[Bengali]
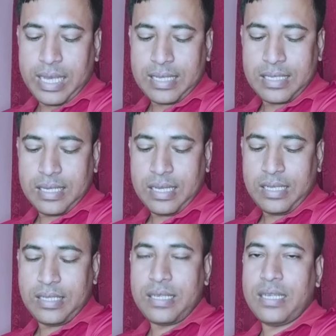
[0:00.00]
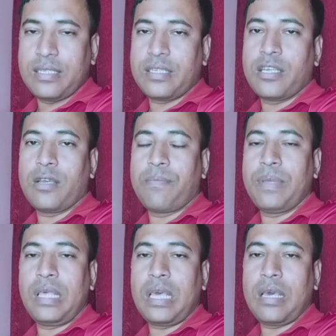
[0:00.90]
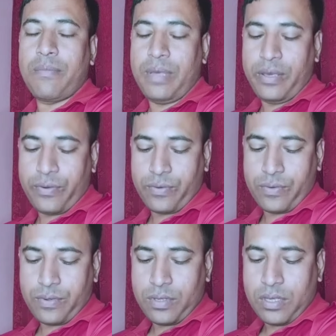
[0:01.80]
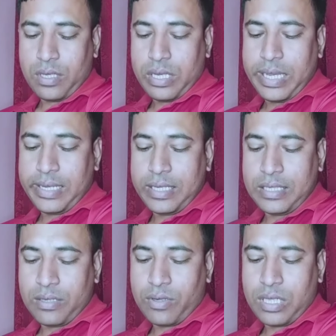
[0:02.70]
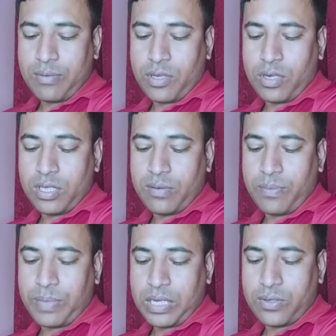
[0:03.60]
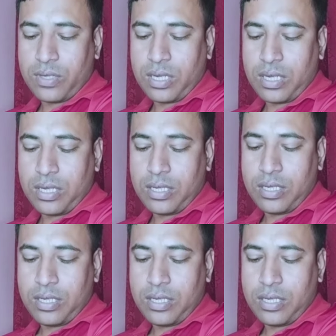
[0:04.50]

এক্স রে সেস্ট পিএ ভিউ এই টেস্টটি করতে আপনার খরচ হবে পাঁচশো টাকা